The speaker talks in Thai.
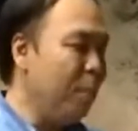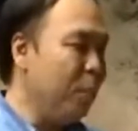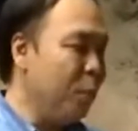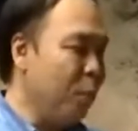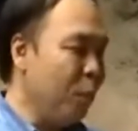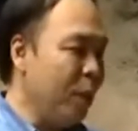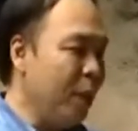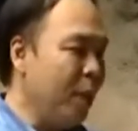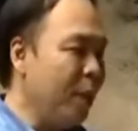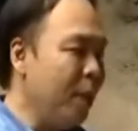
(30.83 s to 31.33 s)
ประ
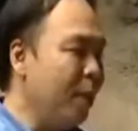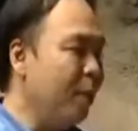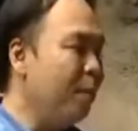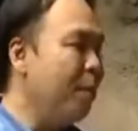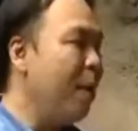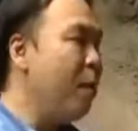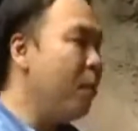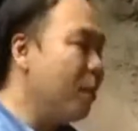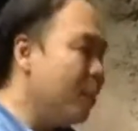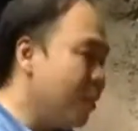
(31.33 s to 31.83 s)
จำอยู่
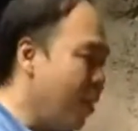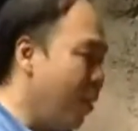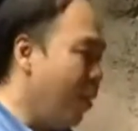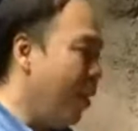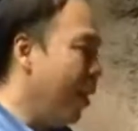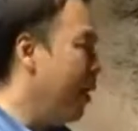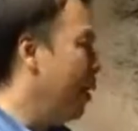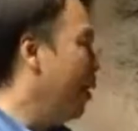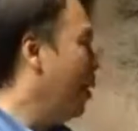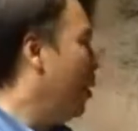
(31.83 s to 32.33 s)
ที่แม่ห้อง
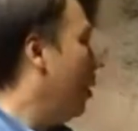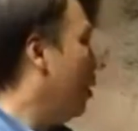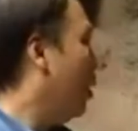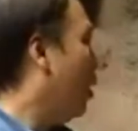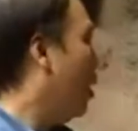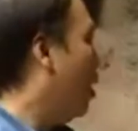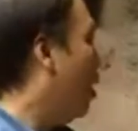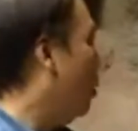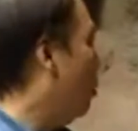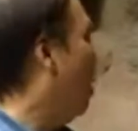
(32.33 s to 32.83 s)
สอ
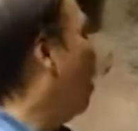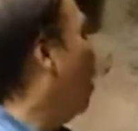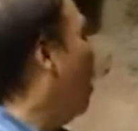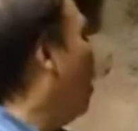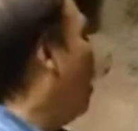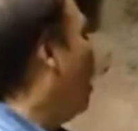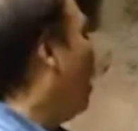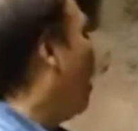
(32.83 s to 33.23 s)
นะนะครับ